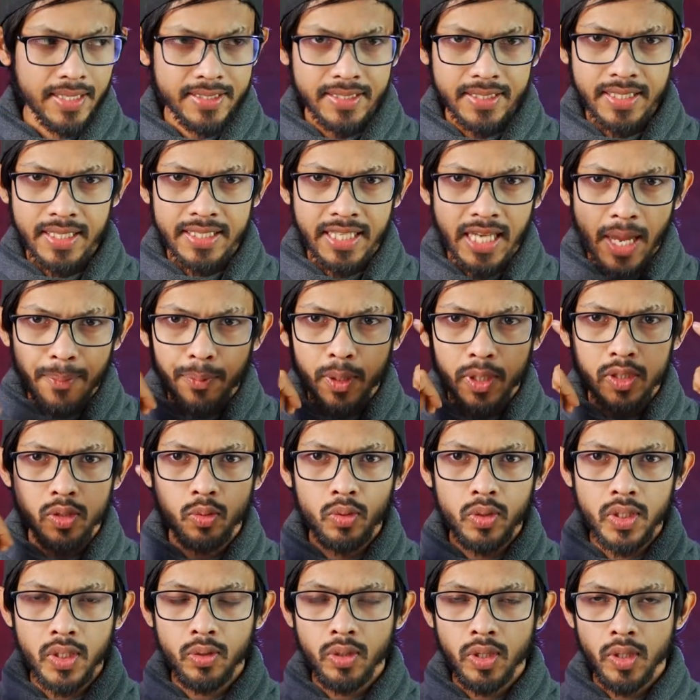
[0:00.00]
আজকে ক্যাপটা একটু
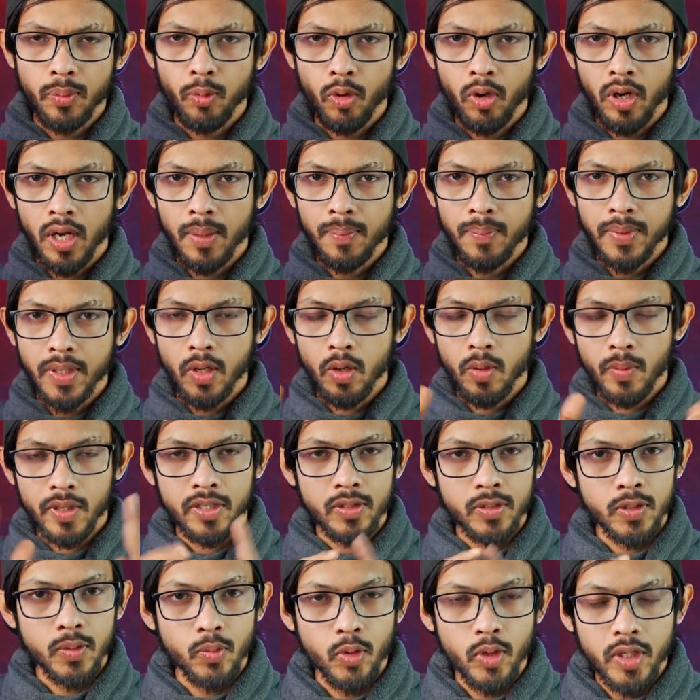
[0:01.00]
উল্টা করে পড়লাম কেউ আবার
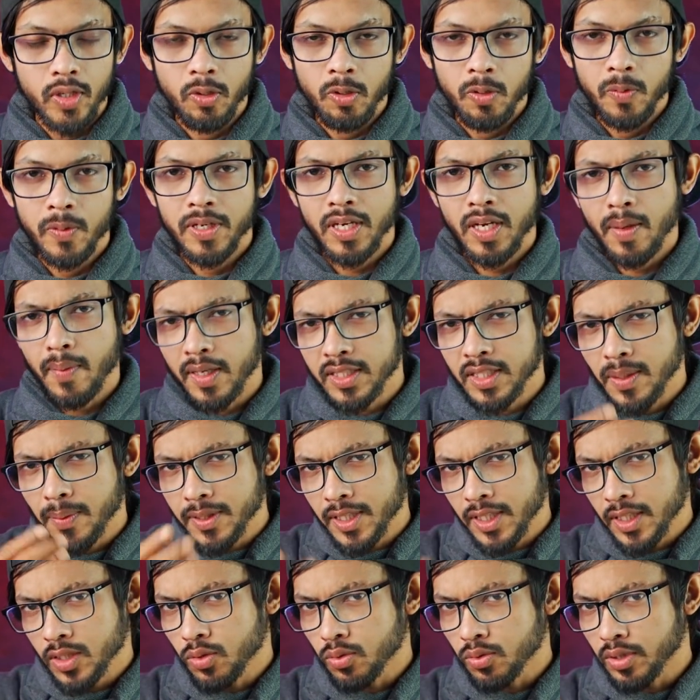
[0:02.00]
কিছু মনে করবেন না মাঝে
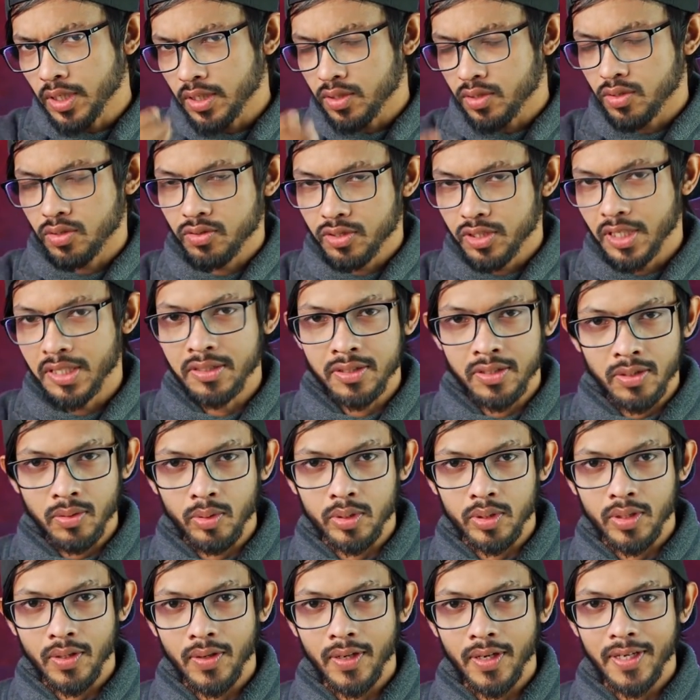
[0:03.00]
মাঝে একটু টেস্ট চেঞ্জ
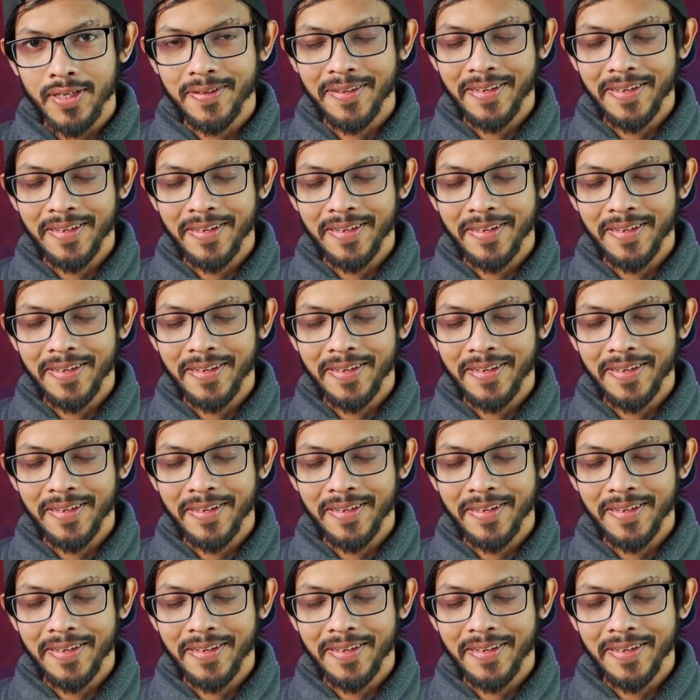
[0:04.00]
করতে হয়